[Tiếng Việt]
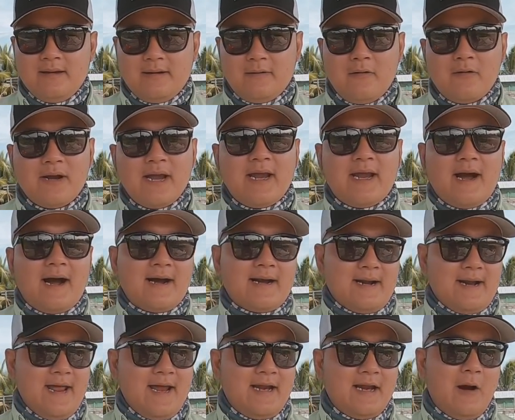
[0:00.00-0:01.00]
con cái
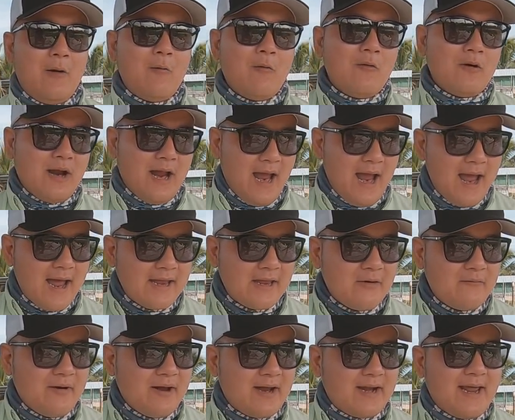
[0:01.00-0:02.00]
cần là để câu con cá
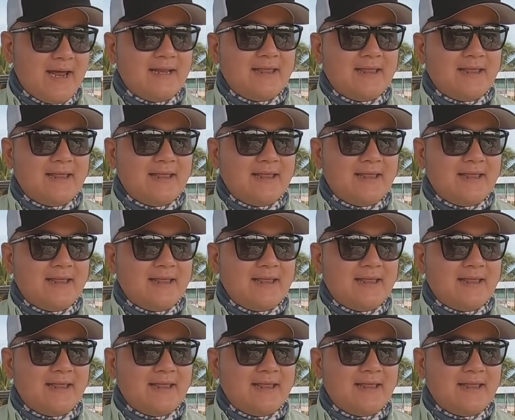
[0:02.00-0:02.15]
chứ không phải là